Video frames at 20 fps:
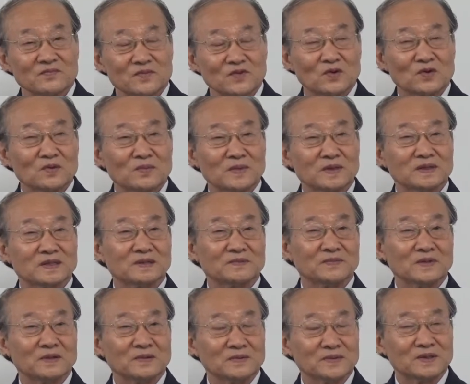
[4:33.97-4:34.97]
조금만
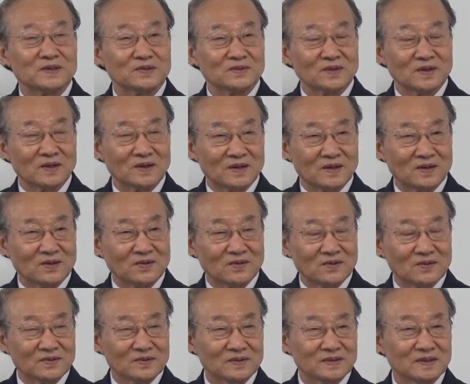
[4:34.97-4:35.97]
틈나면 기도하러 가고
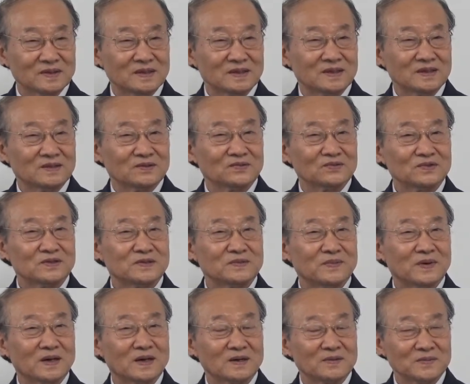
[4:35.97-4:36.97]
눈치
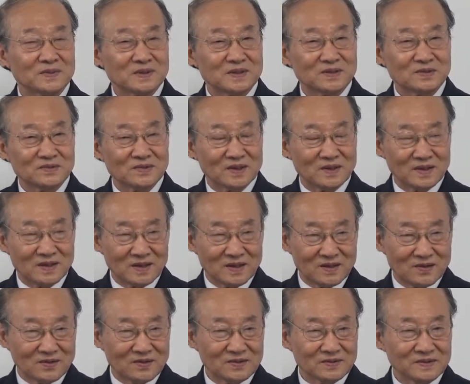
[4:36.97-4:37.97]
봐가면 기도하러
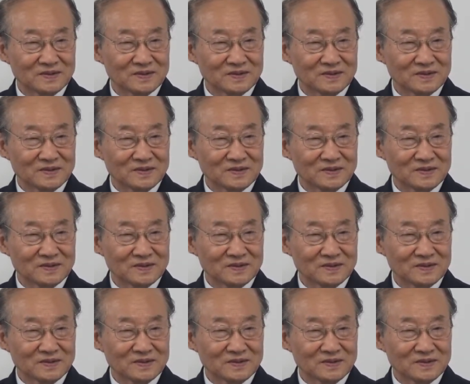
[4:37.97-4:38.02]
가고